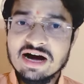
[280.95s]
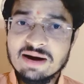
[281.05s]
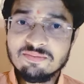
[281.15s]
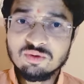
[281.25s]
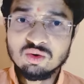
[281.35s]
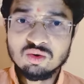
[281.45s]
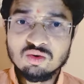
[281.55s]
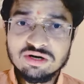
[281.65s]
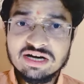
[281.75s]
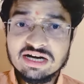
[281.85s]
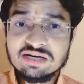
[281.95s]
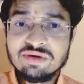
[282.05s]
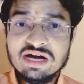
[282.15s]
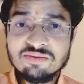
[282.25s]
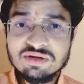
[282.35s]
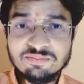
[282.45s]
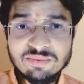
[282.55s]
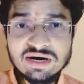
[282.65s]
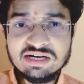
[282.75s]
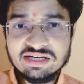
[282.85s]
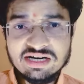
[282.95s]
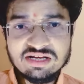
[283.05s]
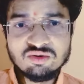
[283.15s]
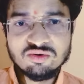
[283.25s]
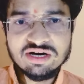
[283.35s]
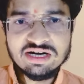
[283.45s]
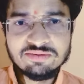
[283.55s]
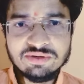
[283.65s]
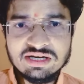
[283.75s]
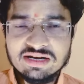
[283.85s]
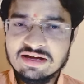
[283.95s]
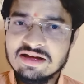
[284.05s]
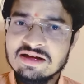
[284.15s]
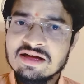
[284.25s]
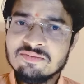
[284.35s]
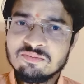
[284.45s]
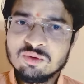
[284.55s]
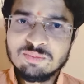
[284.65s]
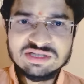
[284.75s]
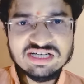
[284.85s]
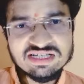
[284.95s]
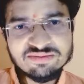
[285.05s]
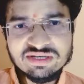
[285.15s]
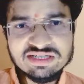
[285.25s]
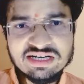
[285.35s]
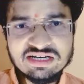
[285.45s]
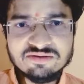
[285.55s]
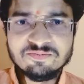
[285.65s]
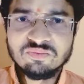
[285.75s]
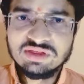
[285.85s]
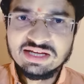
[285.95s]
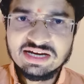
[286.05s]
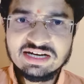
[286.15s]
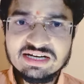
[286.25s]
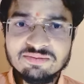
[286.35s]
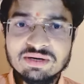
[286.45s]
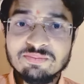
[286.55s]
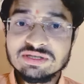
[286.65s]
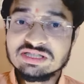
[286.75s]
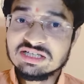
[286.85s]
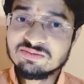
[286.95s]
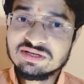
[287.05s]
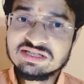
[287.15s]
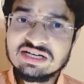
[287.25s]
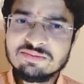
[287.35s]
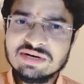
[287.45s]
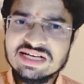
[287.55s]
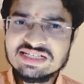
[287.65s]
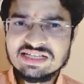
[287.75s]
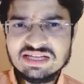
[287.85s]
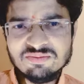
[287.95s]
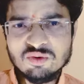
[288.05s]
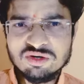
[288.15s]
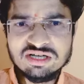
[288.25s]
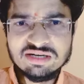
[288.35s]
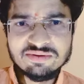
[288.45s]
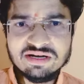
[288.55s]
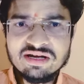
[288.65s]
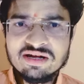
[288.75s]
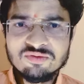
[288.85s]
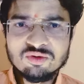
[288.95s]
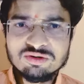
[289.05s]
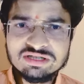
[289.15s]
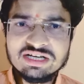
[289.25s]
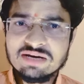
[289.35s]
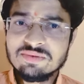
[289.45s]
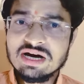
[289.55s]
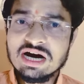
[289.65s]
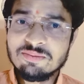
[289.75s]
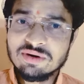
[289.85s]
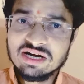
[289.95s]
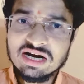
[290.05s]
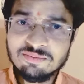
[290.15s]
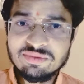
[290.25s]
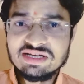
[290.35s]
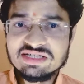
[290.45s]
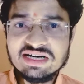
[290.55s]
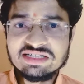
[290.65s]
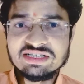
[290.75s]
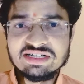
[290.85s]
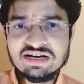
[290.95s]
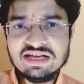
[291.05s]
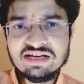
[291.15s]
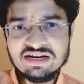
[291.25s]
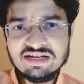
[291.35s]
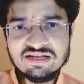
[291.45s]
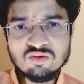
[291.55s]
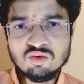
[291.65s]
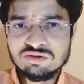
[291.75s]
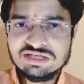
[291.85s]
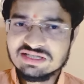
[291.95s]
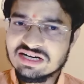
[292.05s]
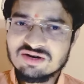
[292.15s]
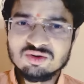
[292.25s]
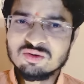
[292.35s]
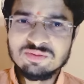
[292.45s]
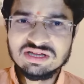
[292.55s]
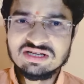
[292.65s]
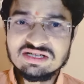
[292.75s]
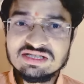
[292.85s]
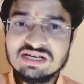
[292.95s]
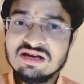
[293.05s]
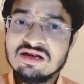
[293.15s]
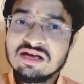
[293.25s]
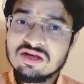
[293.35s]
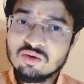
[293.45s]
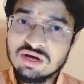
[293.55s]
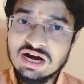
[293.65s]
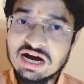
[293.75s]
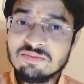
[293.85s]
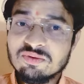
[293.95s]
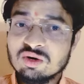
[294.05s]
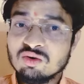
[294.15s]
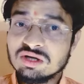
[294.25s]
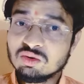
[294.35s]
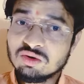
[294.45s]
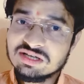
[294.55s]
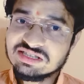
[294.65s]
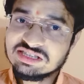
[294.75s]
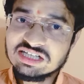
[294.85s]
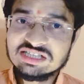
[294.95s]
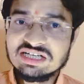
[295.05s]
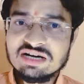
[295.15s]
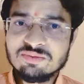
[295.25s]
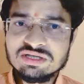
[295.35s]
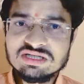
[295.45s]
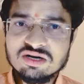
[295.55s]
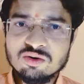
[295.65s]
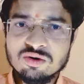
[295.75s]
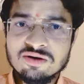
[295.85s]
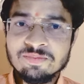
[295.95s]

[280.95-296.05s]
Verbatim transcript: आप नो कॉन्टैक्ट में आपके पार्टनर की जो करंट फीलिंग है वो पचास परसेंट निगेटिव है पचास परसेंट हम कह सकते हैं पॉजिटिव है तो इस डे में आप अगर अपने साइड से ट्राई करने की कोशिश कर रहे हो तो मत कीजिए क्योंकि आप करोगे तो उन्हें चिड़चिड़ापन सा होगा